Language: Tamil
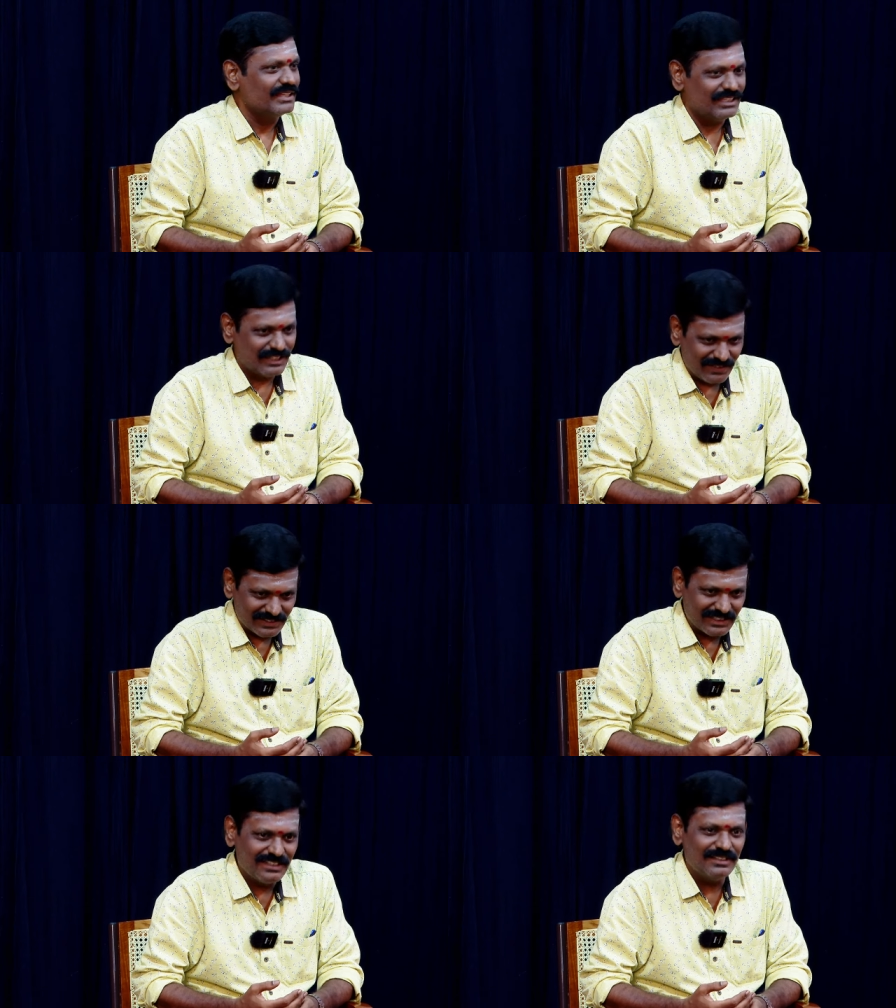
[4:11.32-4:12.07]
இங்கே
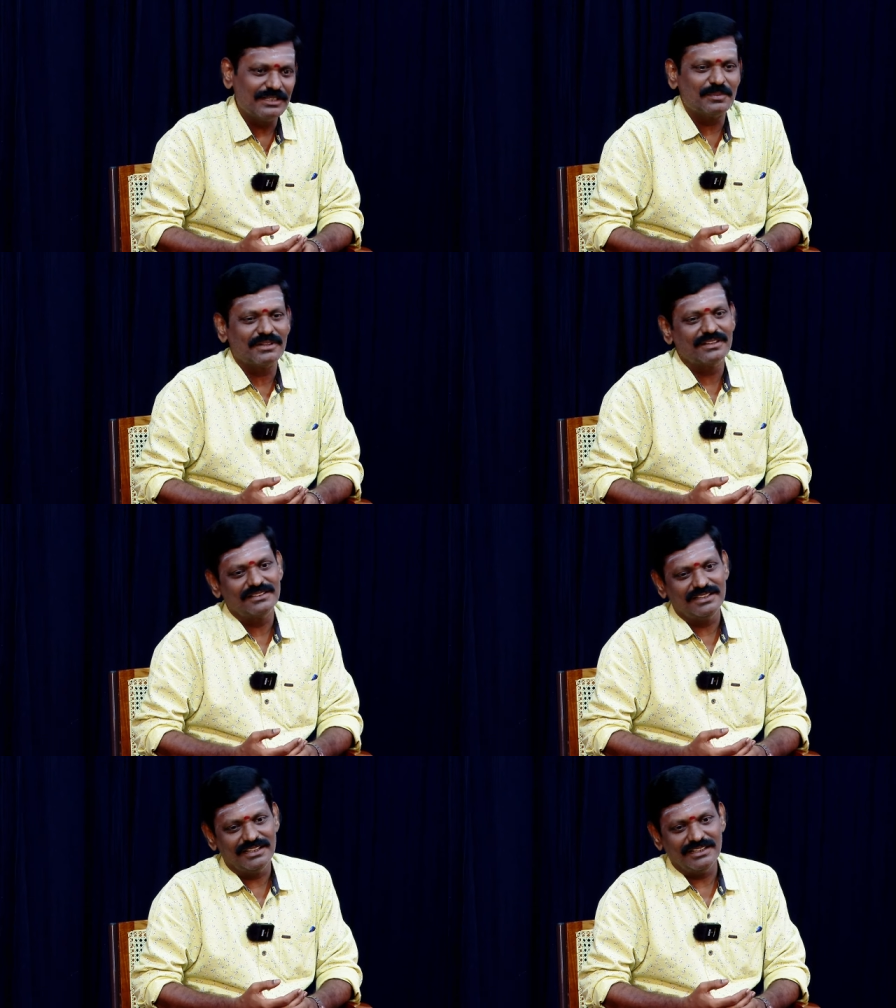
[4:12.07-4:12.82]
வந்ததுக்கு அப்புறம்
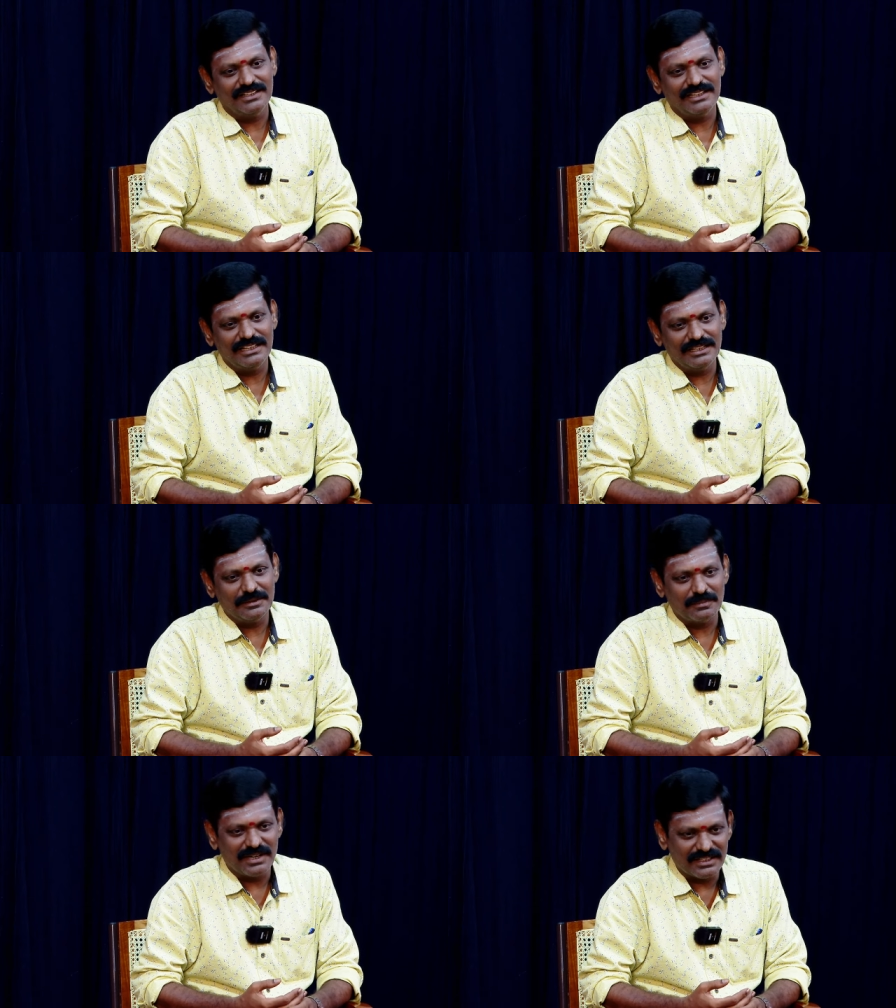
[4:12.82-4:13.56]
தான் தெரியுது
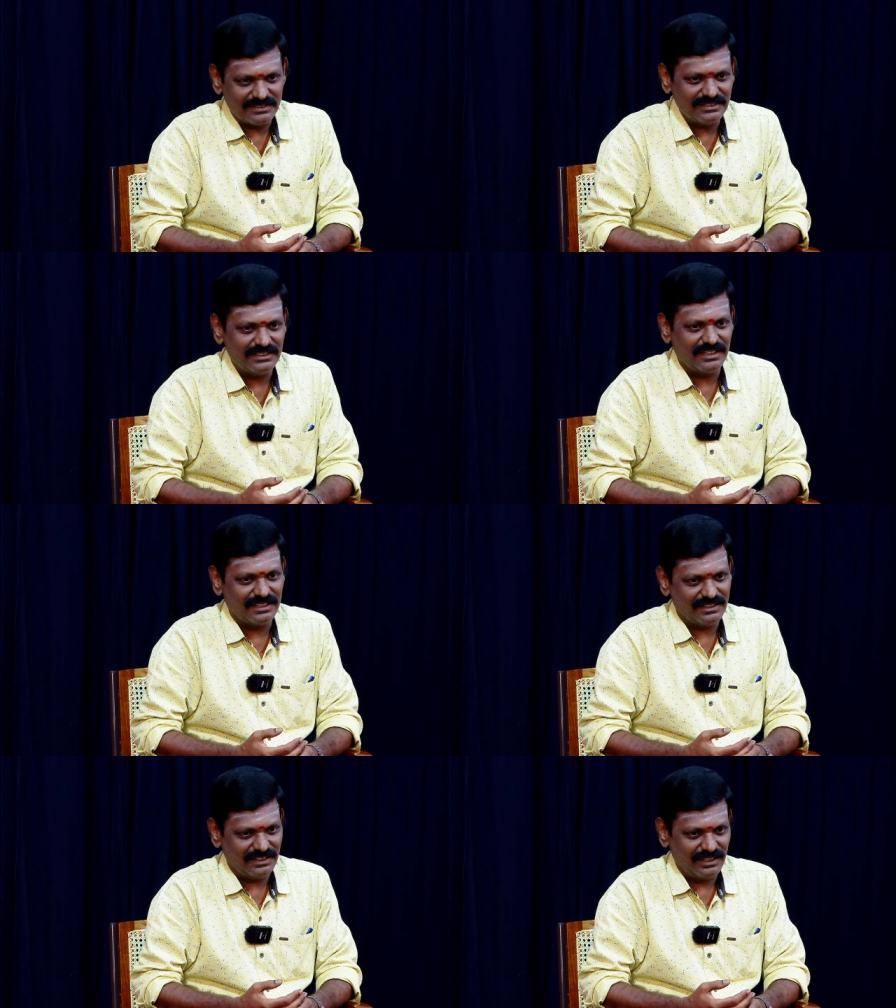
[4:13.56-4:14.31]

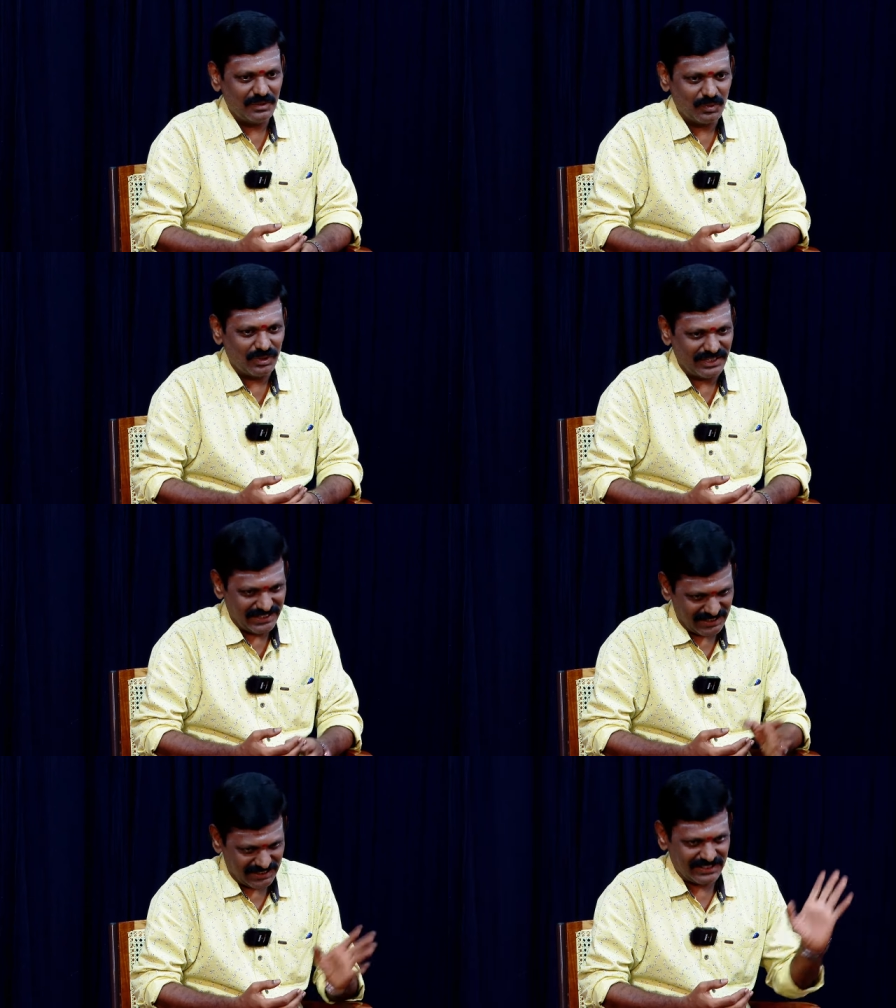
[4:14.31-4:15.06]
மனசுங்கிறது ஒரு
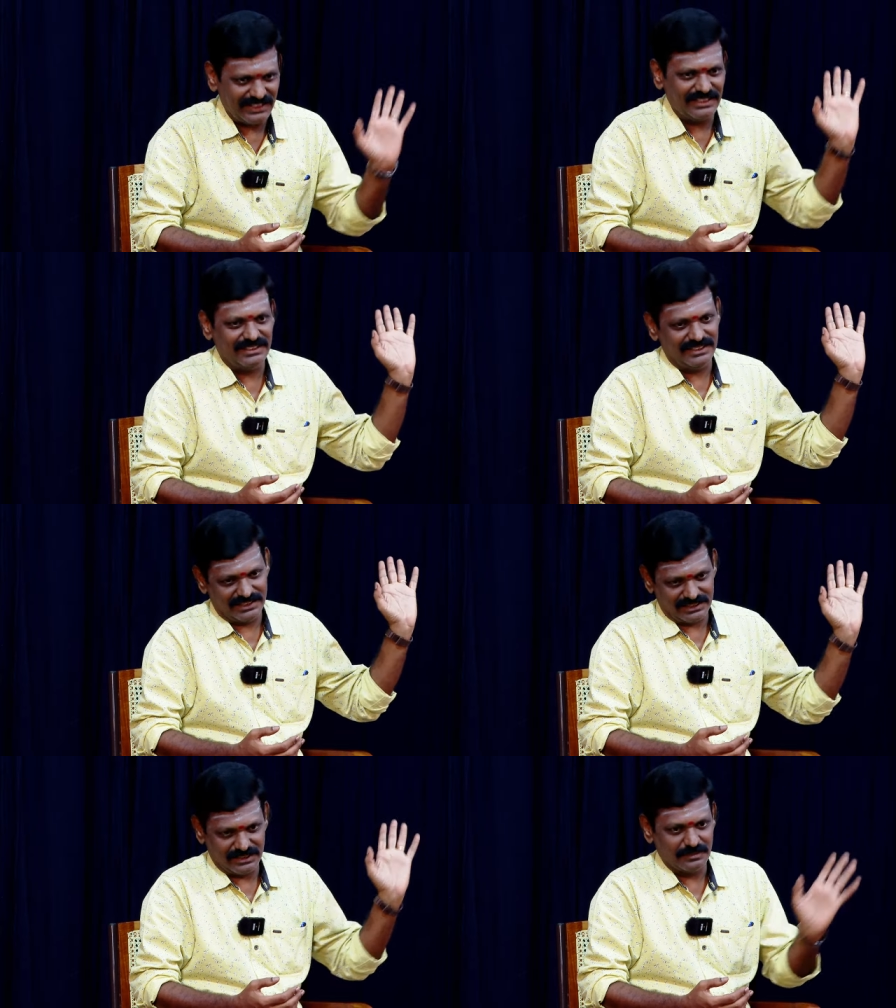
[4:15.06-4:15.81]
இயற்கையின்
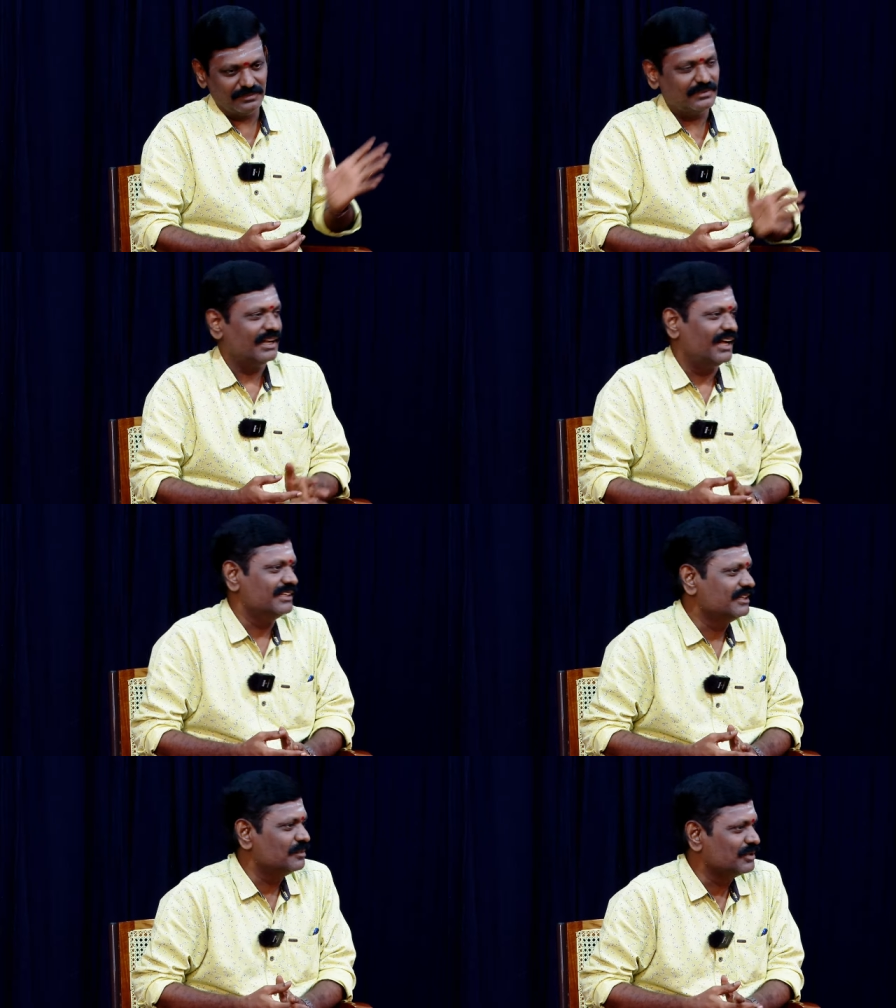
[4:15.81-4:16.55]
இயக்கம்
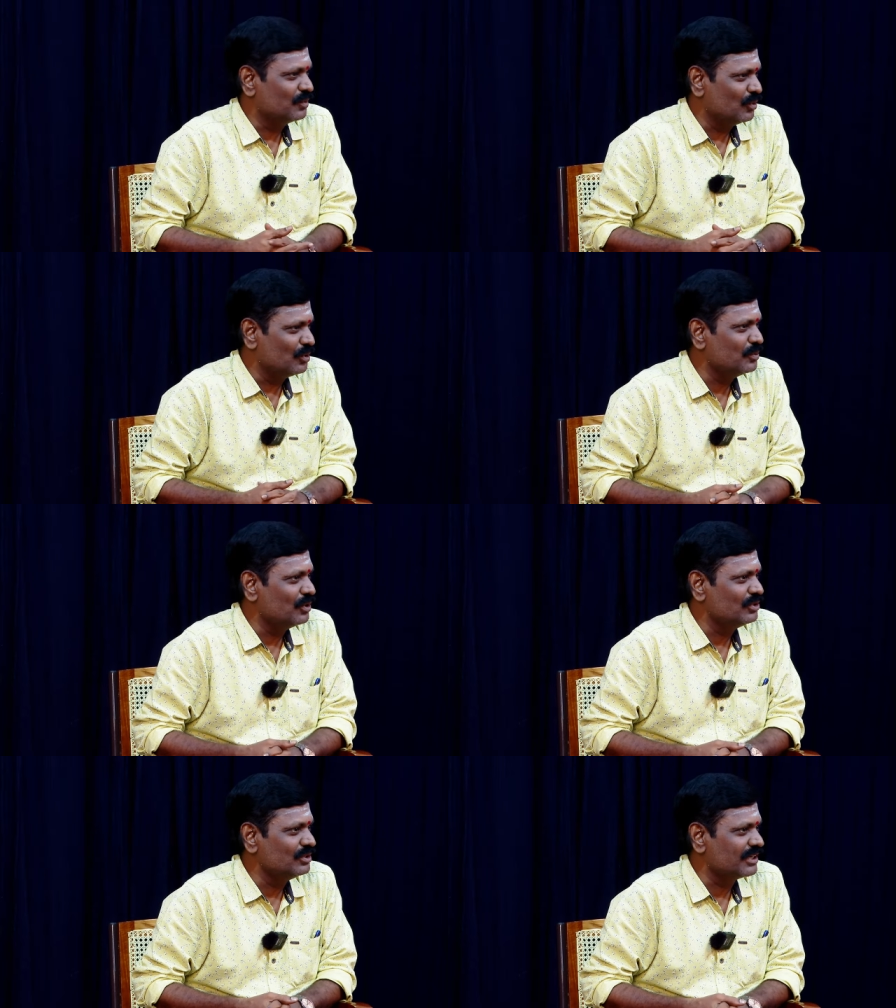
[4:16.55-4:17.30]
அது நமக்கு
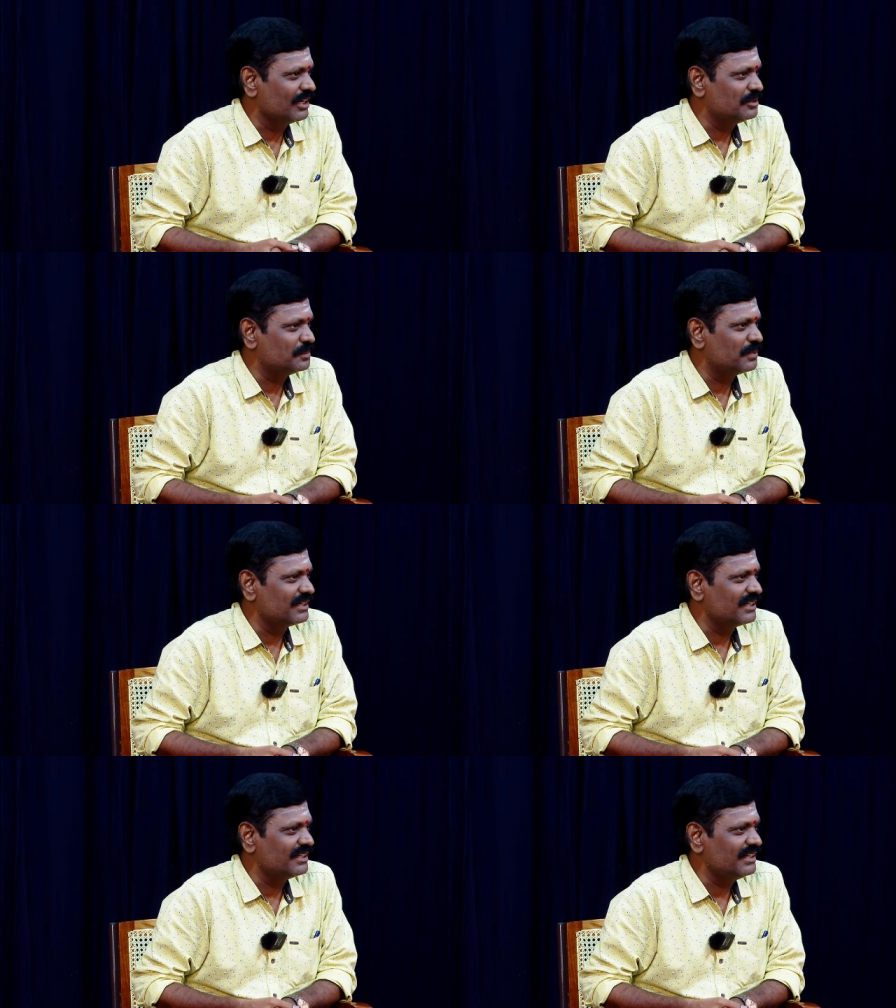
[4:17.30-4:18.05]
ஒருபோதும்
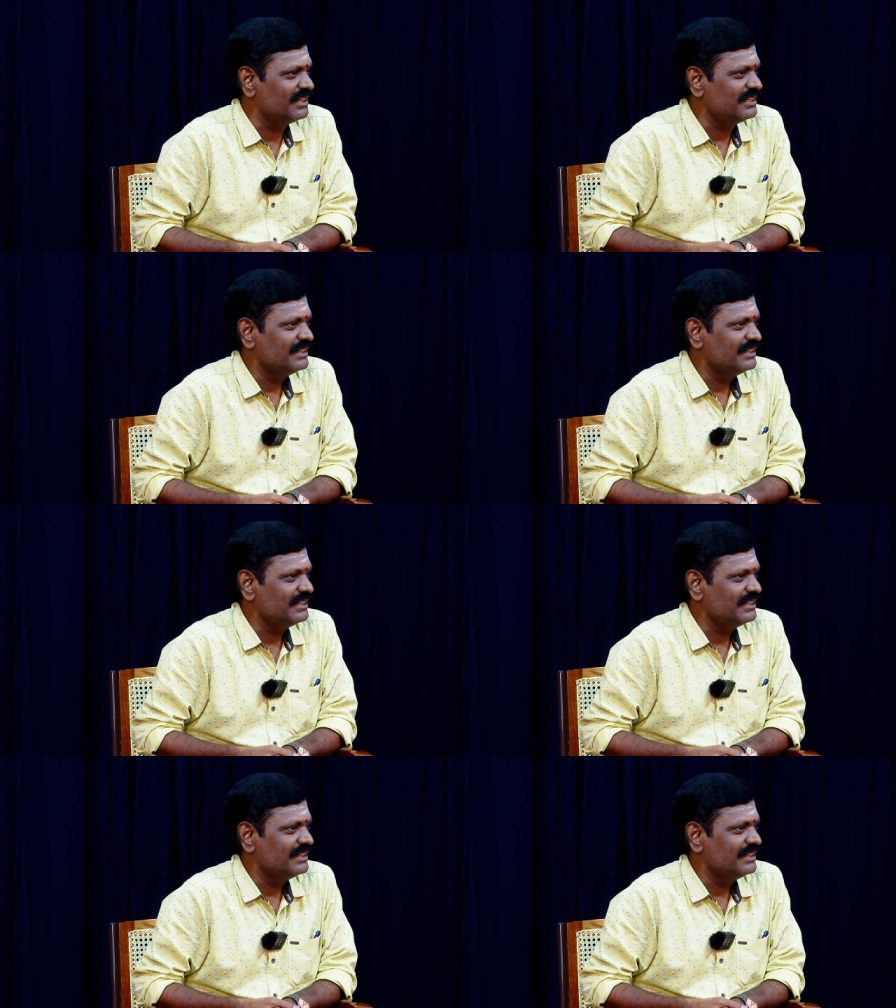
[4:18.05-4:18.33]
கட்டுப்பட்டது